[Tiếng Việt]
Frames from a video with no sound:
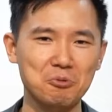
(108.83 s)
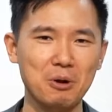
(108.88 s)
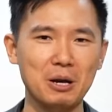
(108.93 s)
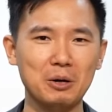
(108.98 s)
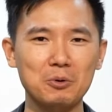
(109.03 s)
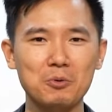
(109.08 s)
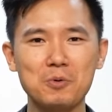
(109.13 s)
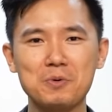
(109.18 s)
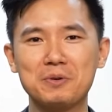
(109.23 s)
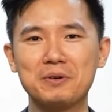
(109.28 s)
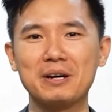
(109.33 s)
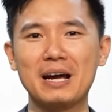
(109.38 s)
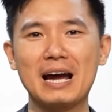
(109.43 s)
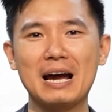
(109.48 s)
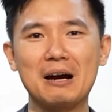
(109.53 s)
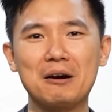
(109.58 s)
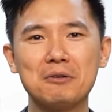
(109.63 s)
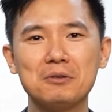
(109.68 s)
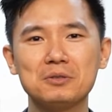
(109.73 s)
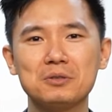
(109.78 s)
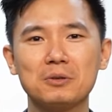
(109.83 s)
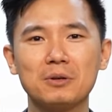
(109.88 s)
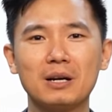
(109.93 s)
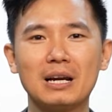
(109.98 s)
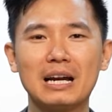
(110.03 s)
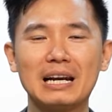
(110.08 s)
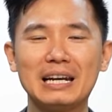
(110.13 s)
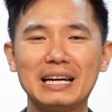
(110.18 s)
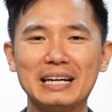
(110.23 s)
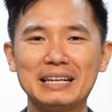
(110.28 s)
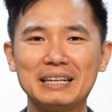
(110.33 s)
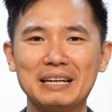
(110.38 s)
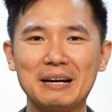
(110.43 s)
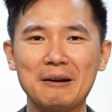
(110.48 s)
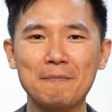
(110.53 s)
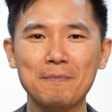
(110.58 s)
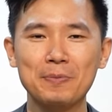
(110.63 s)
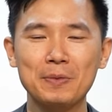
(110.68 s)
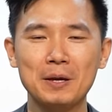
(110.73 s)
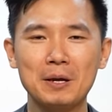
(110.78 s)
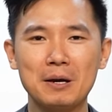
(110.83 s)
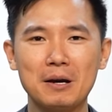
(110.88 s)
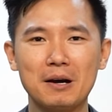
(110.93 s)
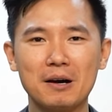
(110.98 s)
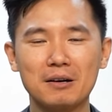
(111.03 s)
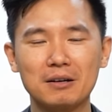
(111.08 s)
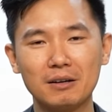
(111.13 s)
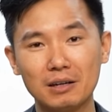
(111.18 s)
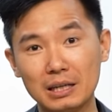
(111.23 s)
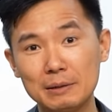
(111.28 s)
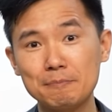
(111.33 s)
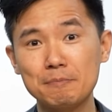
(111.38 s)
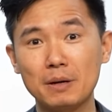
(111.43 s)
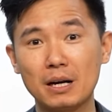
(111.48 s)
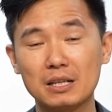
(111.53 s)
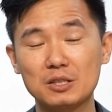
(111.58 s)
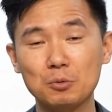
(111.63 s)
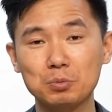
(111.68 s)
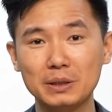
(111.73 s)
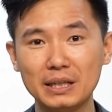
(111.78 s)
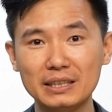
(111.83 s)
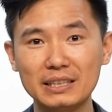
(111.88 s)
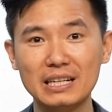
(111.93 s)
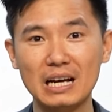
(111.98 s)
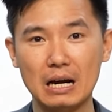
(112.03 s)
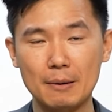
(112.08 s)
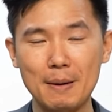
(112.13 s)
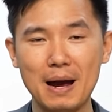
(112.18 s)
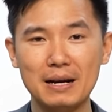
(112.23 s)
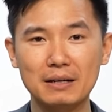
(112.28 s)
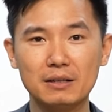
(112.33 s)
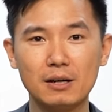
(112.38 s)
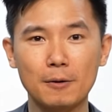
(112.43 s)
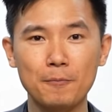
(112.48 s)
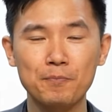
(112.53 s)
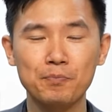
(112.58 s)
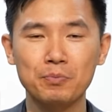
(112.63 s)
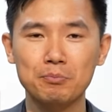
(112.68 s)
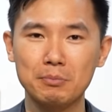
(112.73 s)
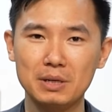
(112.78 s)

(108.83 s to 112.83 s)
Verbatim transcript: soạn quần áo rồi là lên clip chúc Tết tất cả các bác được.